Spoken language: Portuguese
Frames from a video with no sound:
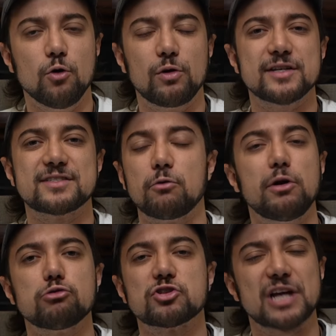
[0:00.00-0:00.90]
O cristão
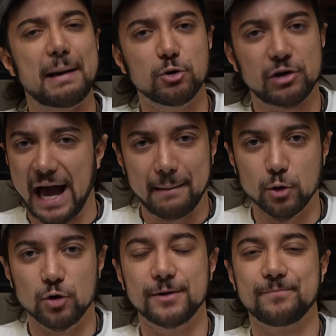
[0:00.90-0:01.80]
não sabe o que é
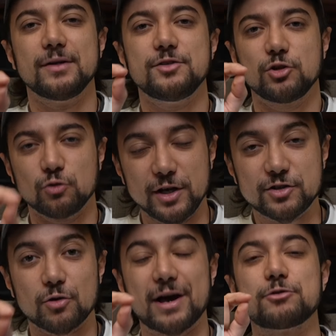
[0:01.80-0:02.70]
amor. Dito
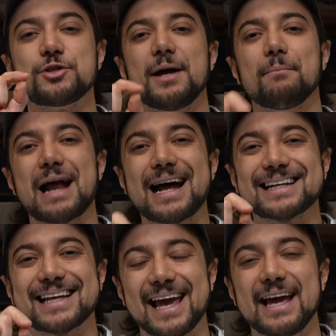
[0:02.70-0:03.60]
isso, eu quero te
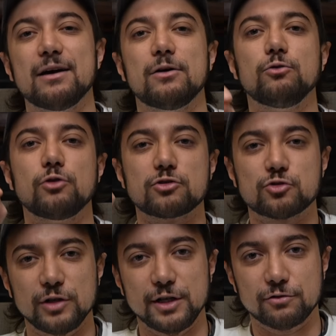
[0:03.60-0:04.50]
lembrar que o
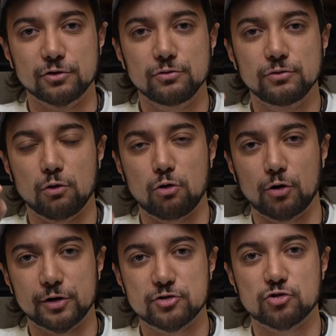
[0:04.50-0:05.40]
nosso livro, Não
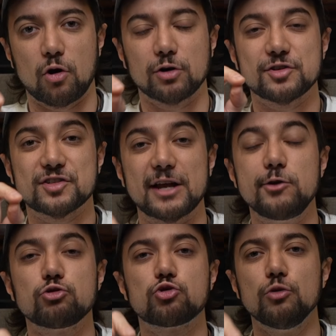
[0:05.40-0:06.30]
Concordo e Discordo, está em
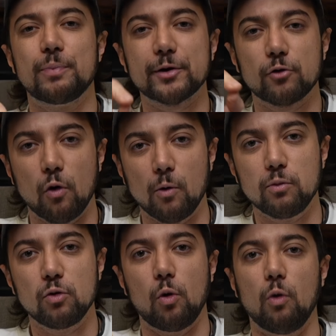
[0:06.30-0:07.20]
um super
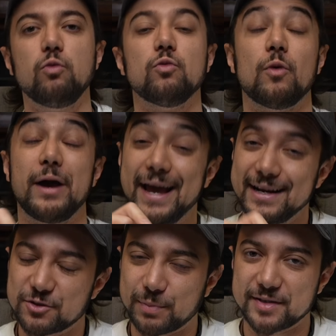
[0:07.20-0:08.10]
combo com
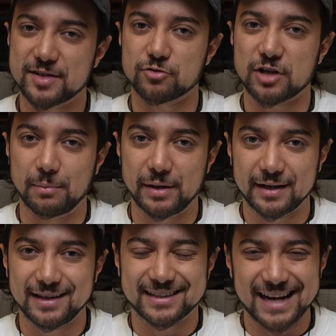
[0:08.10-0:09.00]
eles precisam saber,
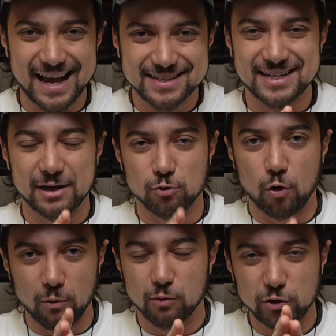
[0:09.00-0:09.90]
que trazem aí um
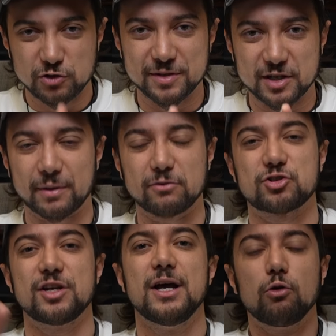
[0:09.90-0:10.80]
combo muito especial para
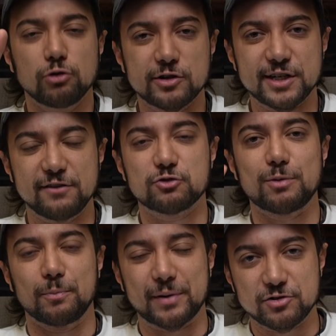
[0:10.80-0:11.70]
você, com dois livros
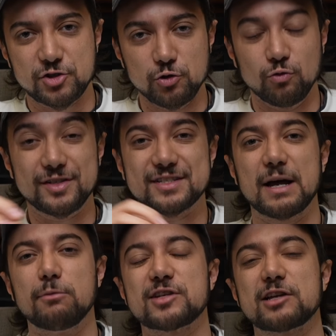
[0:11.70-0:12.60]
pelo preço de um.
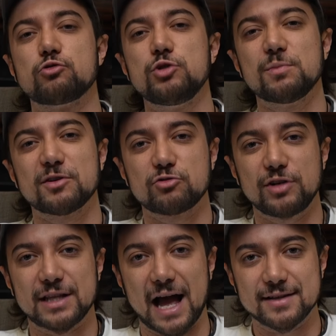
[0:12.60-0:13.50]
Estamos nas últimas
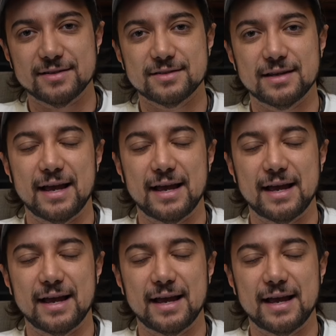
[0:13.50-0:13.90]
unidades.